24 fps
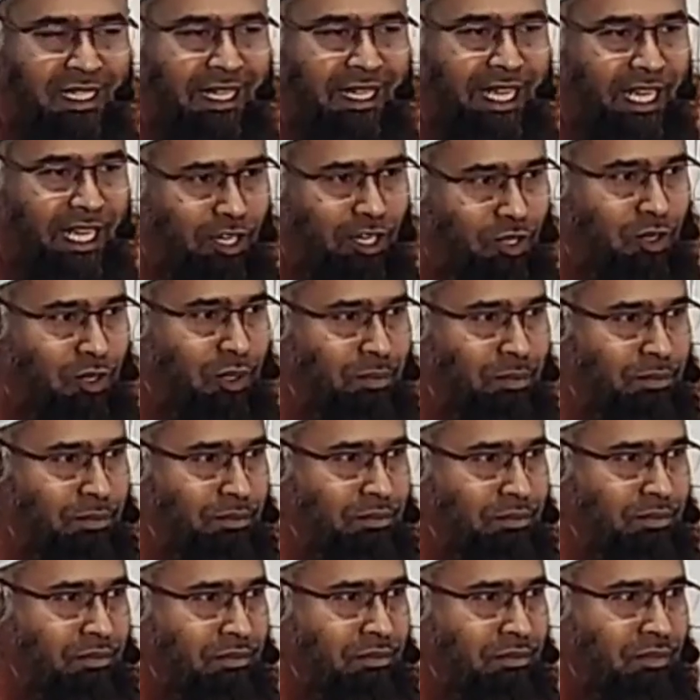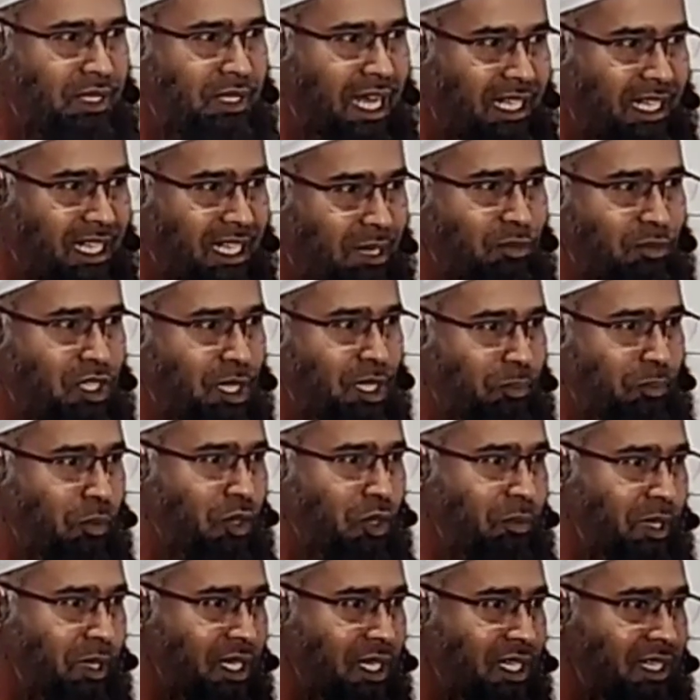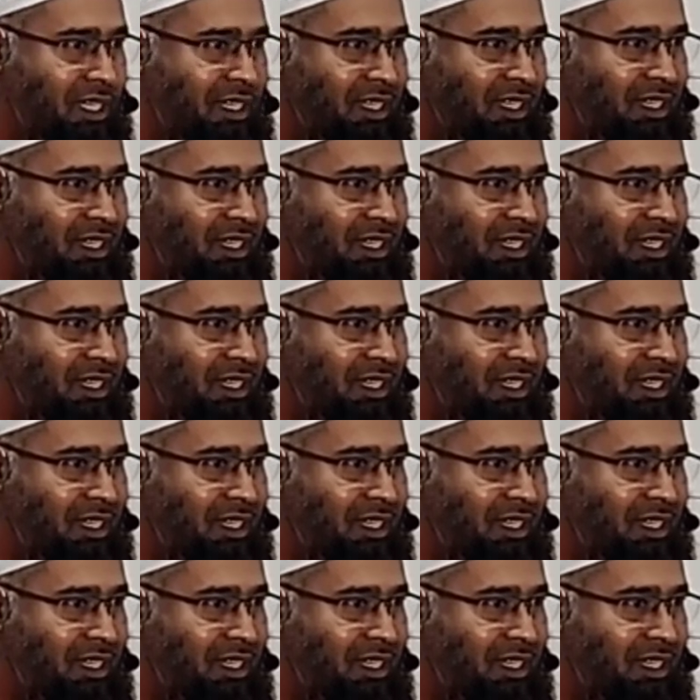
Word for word: এইরকম ধাঁধার মধ্যে পড়বেনি